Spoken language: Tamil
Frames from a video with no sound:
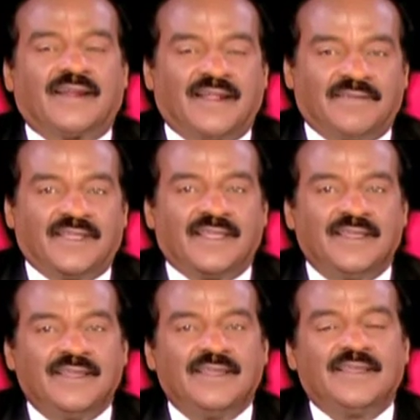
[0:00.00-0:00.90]
கிழவி
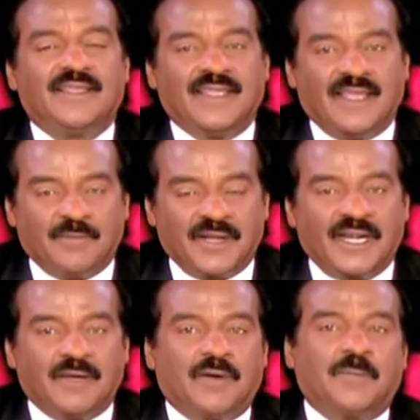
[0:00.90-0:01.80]

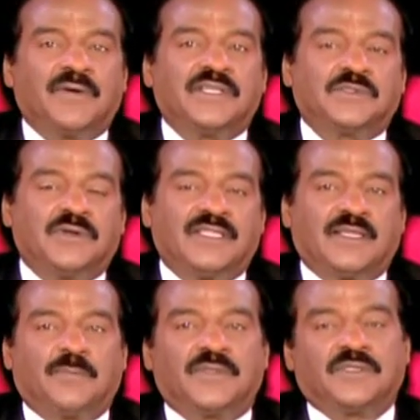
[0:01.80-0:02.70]
யமனிடம் அப்படி சொல்லி
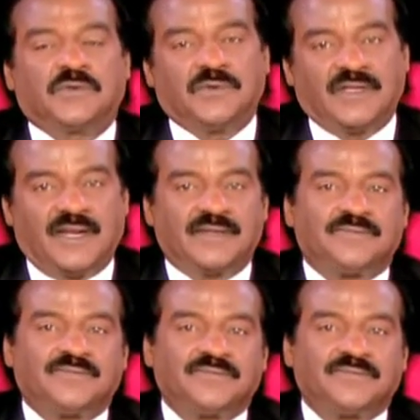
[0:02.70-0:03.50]
தப்பித்து கொண்டாள்